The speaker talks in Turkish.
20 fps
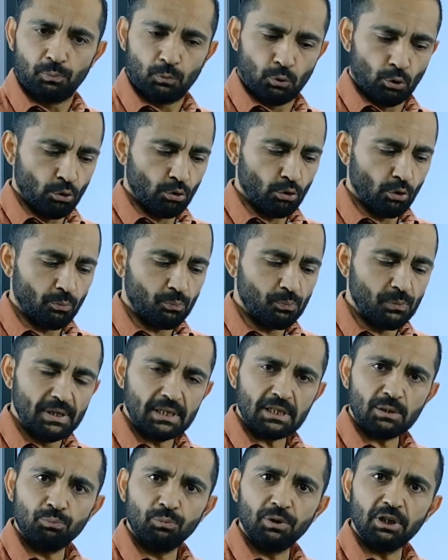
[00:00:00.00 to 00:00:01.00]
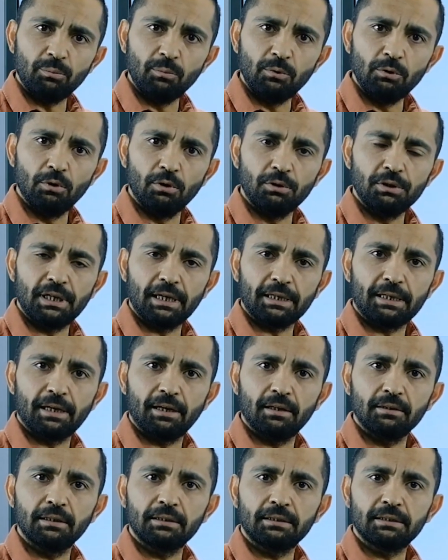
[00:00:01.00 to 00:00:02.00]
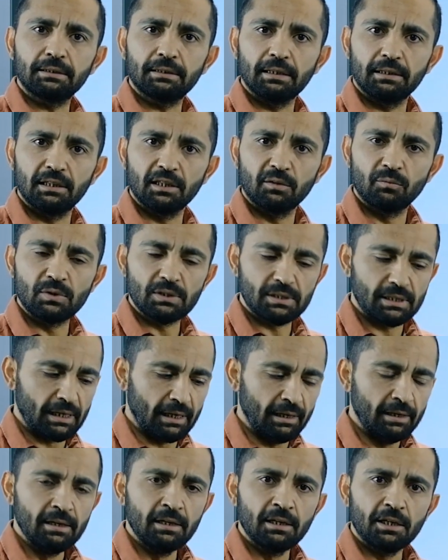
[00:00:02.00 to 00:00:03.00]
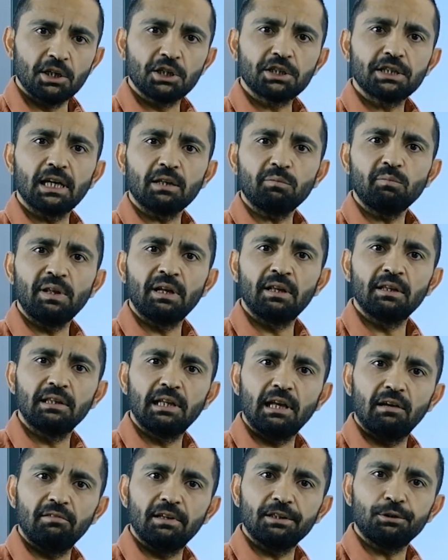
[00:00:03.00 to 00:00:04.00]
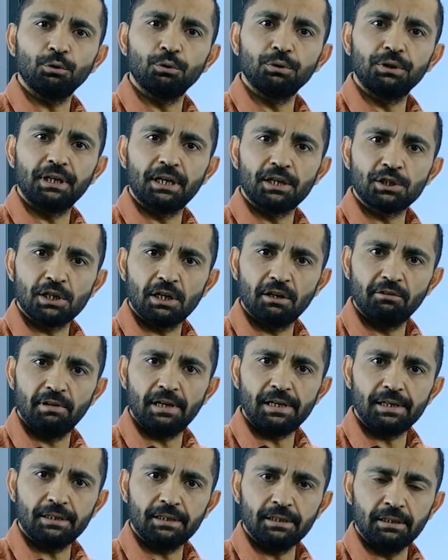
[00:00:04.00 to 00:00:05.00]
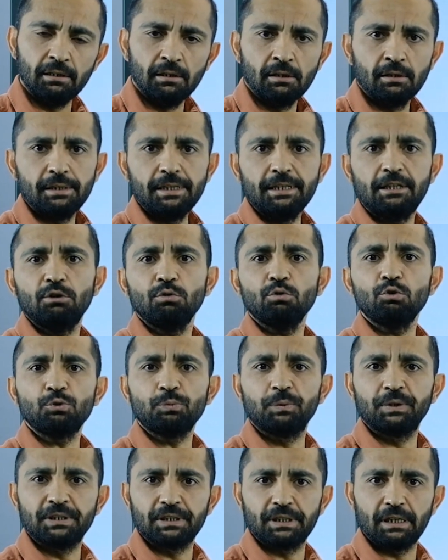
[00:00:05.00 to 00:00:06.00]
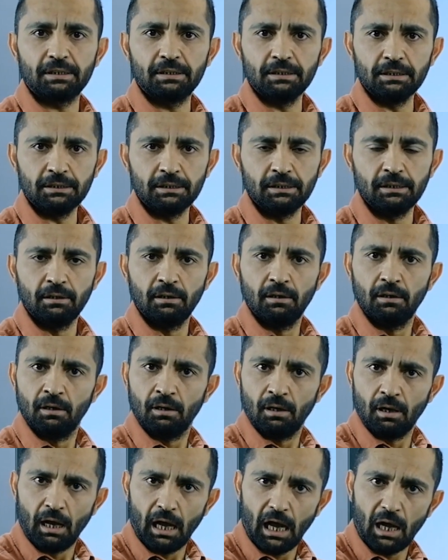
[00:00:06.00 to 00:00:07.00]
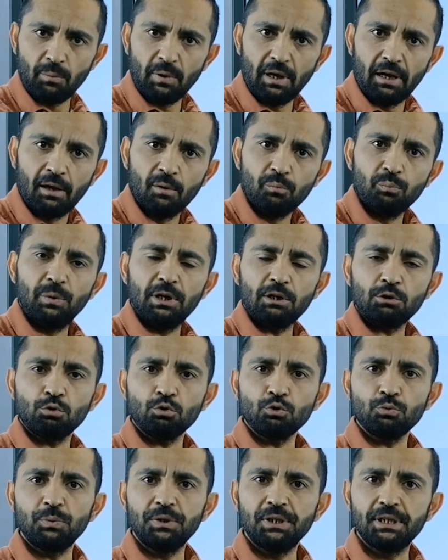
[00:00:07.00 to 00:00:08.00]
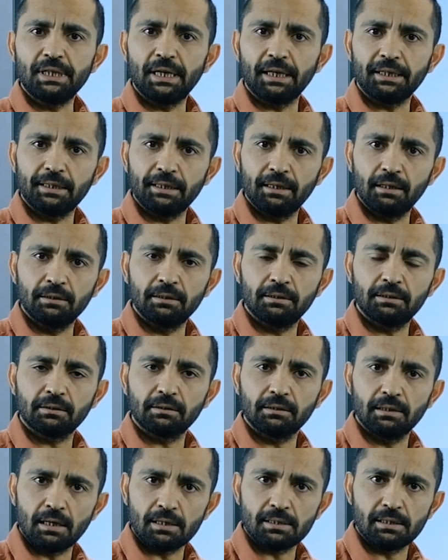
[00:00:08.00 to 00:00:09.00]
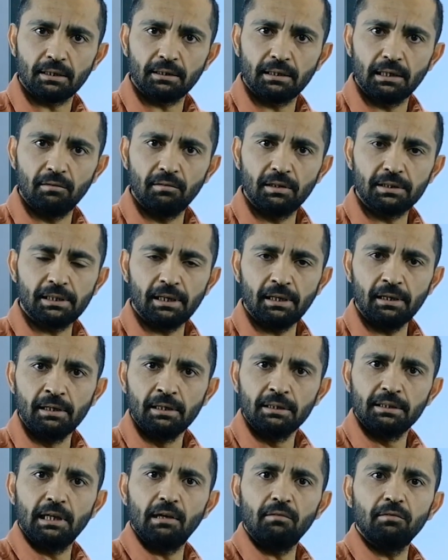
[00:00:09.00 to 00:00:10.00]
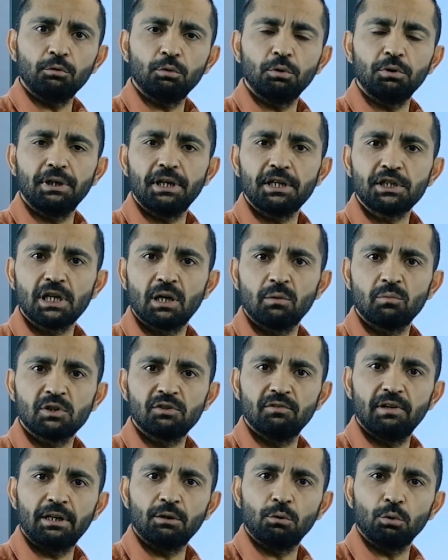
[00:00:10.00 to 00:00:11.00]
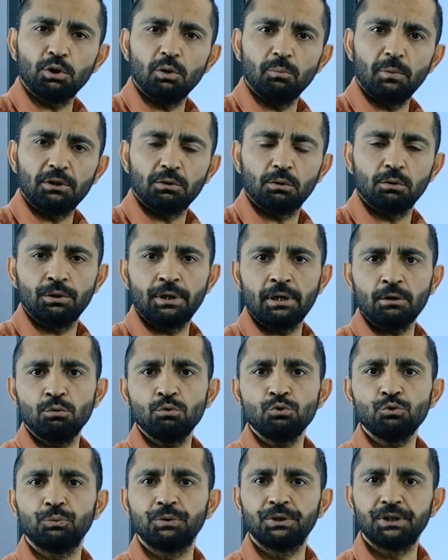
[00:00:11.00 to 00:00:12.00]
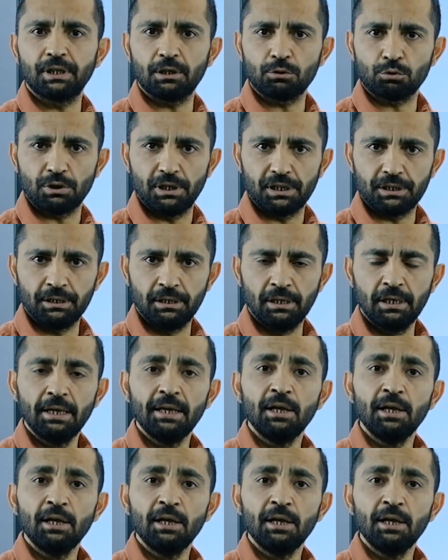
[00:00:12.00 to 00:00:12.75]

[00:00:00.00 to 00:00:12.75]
Çünkü biz 1 milyon lira kar elde ettik dediğimizde işletmenin devlete ödeyeceği vergi 200 bin liradır. Ama 500 bin lira kar elde ettik dersek devlete, devlet ödeyeceğimiz vergi otomatik olarak 100 bin lira düşer.